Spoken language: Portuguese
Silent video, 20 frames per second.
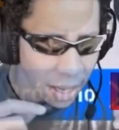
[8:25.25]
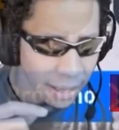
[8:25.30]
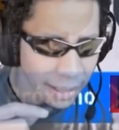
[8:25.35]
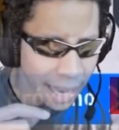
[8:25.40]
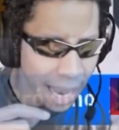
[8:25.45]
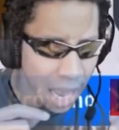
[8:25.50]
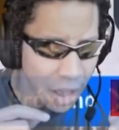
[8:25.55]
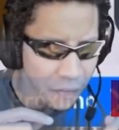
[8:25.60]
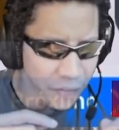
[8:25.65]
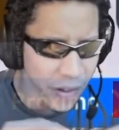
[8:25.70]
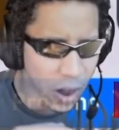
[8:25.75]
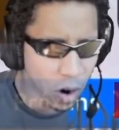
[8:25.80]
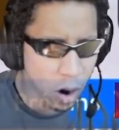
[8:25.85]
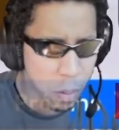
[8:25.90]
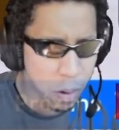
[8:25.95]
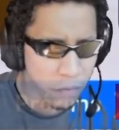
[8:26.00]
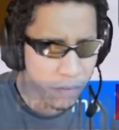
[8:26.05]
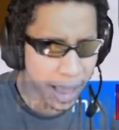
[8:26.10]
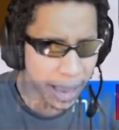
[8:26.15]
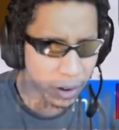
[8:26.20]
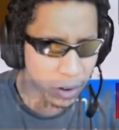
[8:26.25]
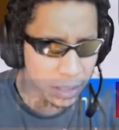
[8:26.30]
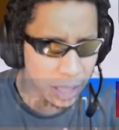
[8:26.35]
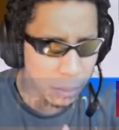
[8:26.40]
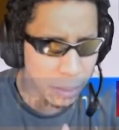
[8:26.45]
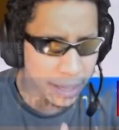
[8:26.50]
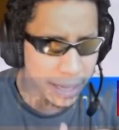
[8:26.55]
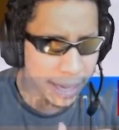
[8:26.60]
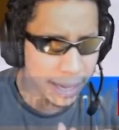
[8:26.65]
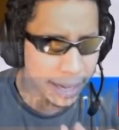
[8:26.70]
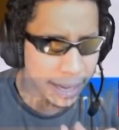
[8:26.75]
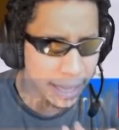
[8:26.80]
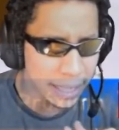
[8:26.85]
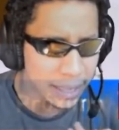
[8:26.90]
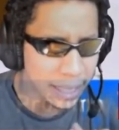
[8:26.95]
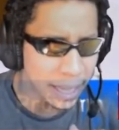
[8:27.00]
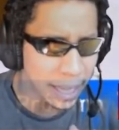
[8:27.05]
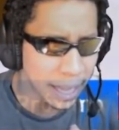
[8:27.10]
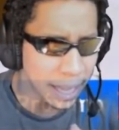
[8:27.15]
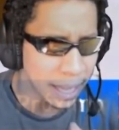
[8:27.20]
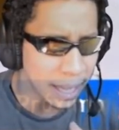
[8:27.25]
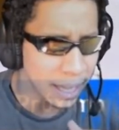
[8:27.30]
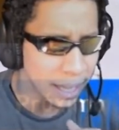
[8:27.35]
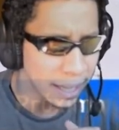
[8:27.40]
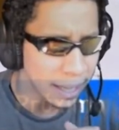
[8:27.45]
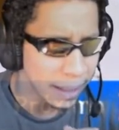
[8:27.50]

E aí, Fel, como vai a nome querida?